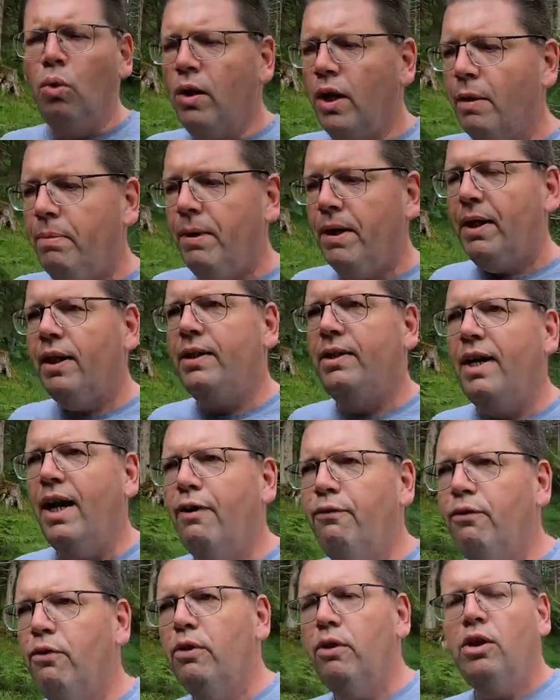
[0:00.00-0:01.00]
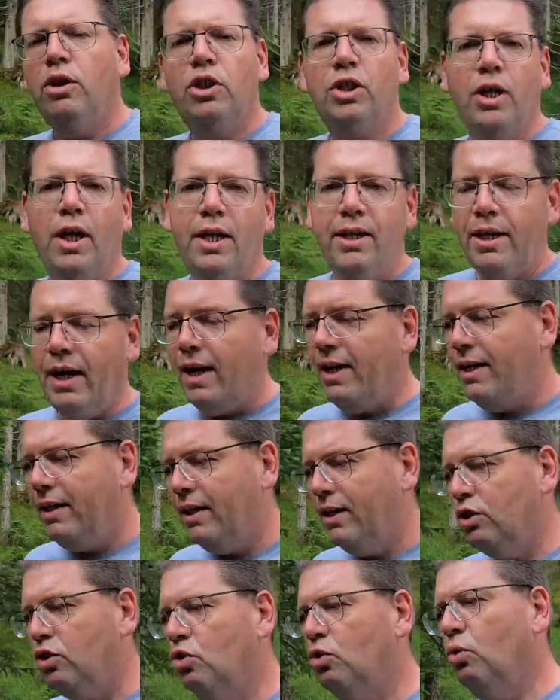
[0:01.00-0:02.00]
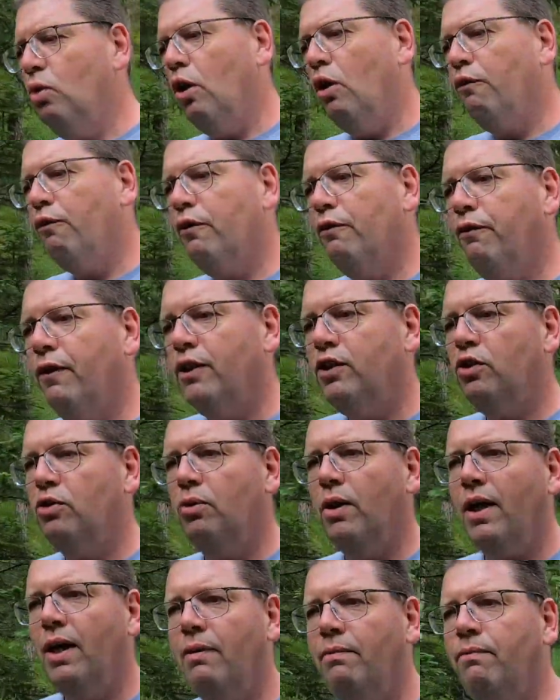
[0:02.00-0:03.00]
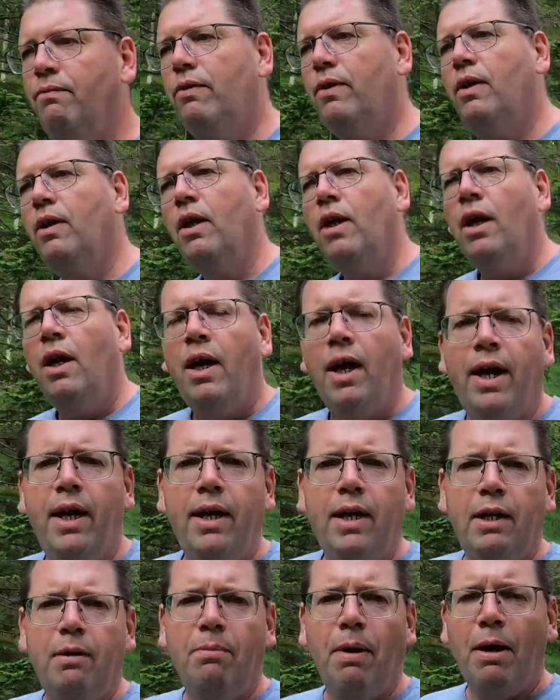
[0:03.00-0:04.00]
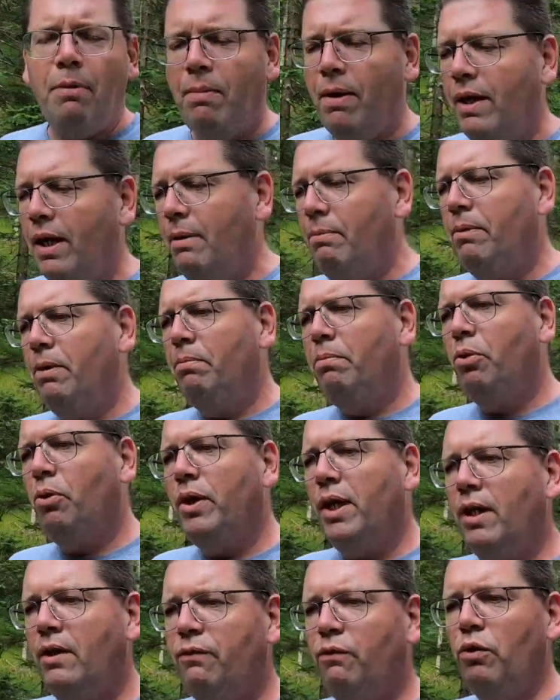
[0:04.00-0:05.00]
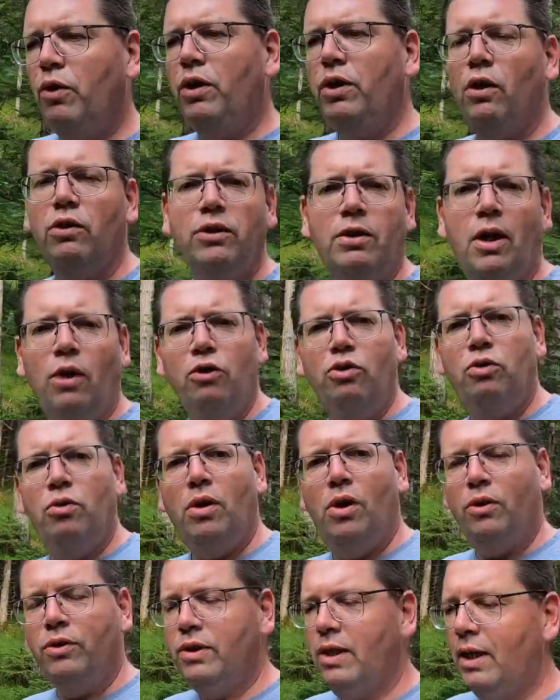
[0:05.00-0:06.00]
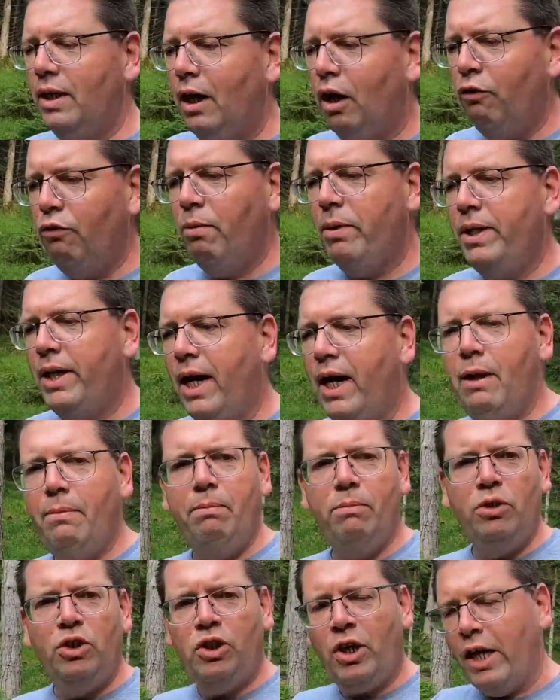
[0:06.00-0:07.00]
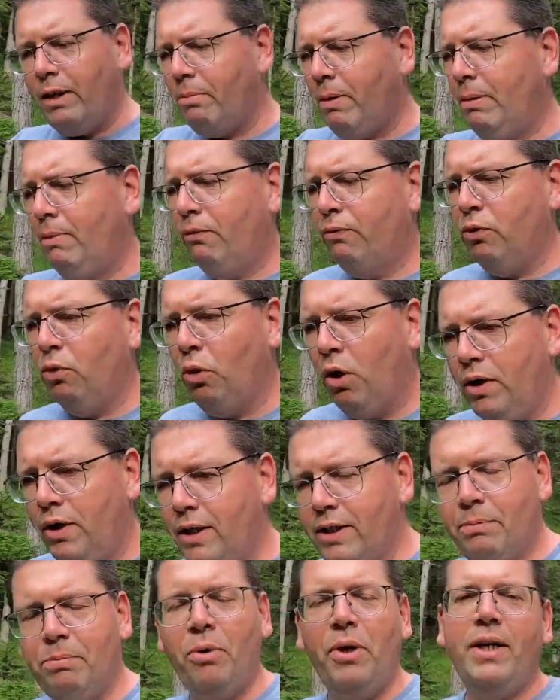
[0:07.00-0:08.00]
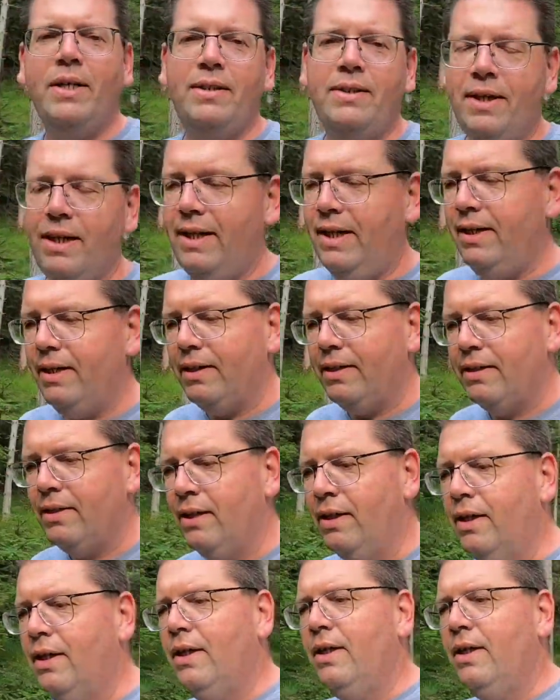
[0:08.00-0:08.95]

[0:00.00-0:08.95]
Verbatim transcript: Unabhängig davon scheinen einige so aufgefasst zu haben wie, hey, ich mache mal eben ein Projekt, wo ich aus der Haustür rausgehe, laufe über die Alpen, steige mal eben auf den Ordner, das Projekt ist erledigt.